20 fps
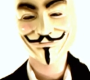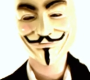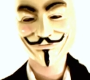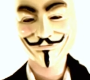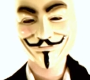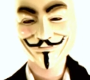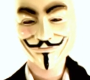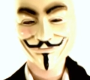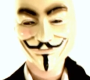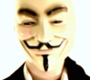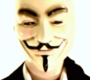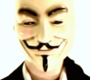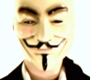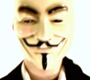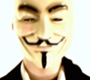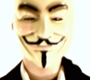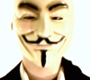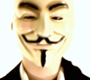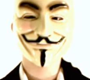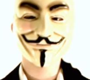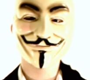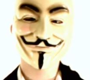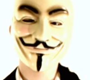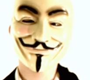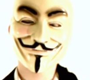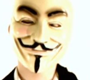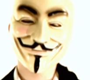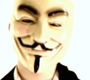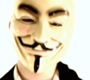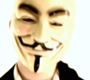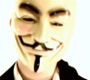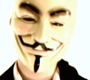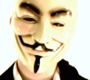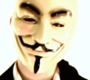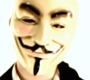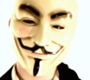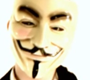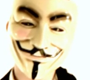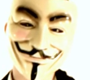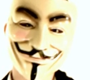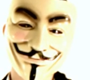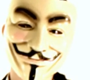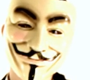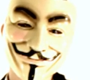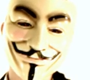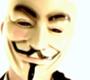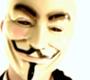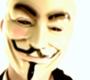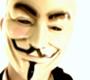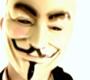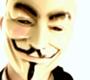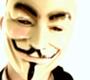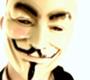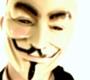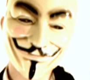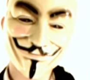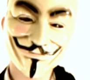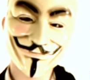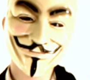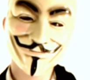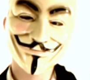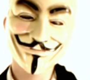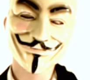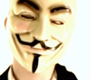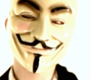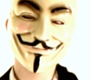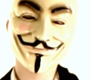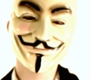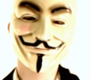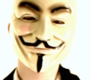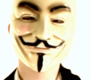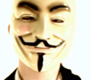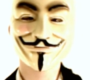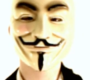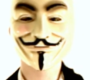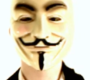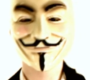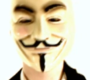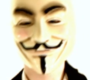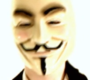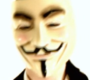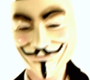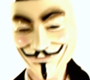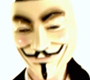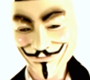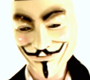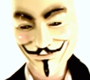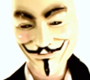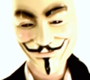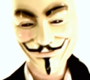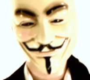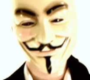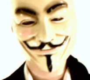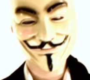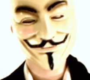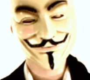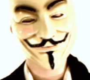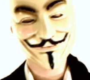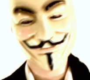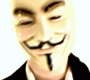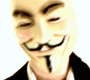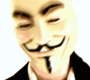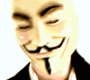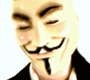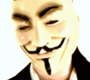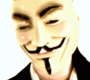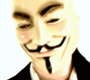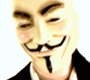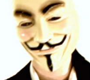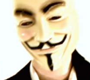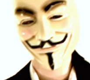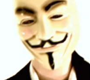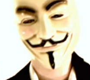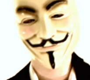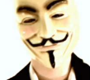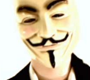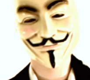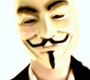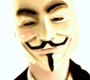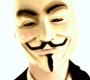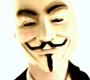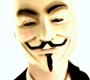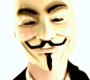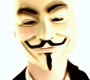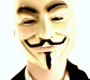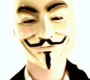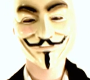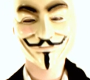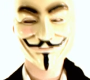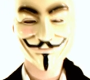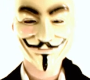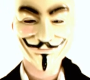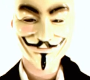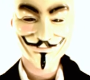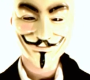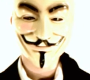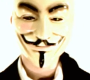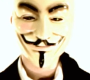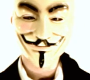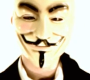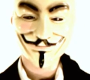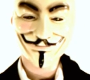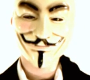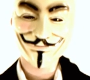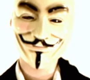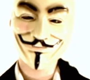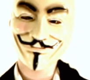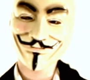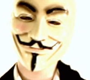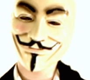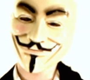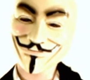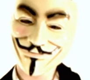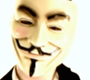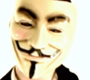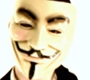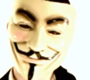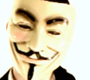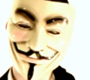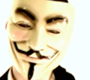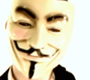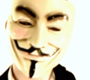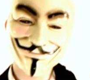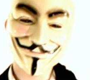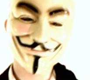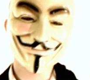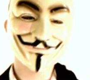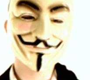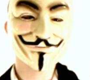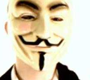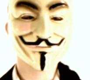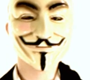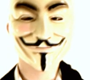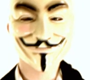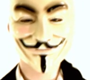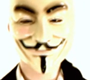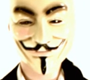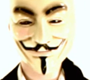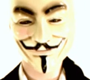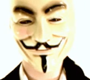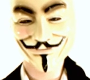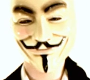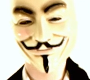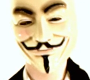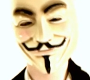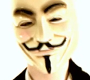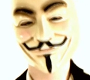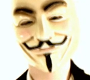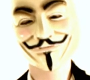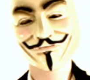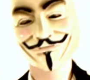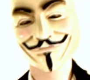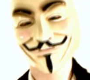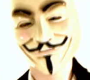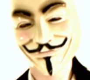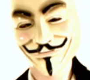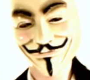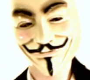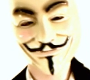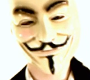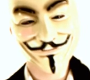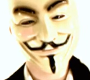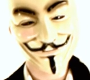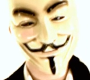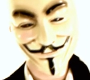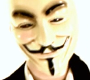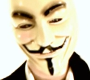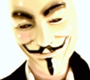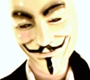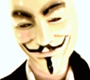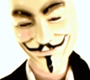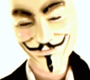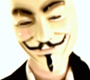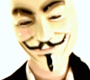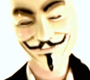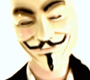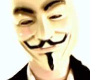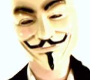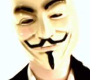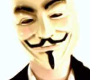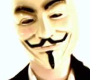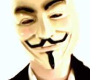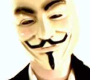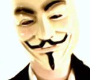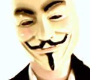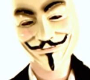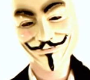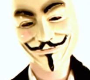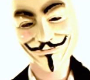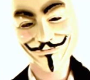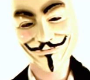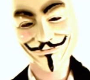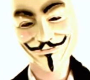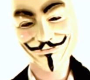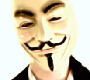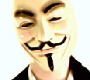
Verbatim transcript: Jetzt hat sich die Summe von Anonymous noch mehr verändert. Jeden Tag mischen sich zwischen die Rabauken und Provokateure, Idealisten und Entschlossene, die motiviert sind, für die Sache einzutreten.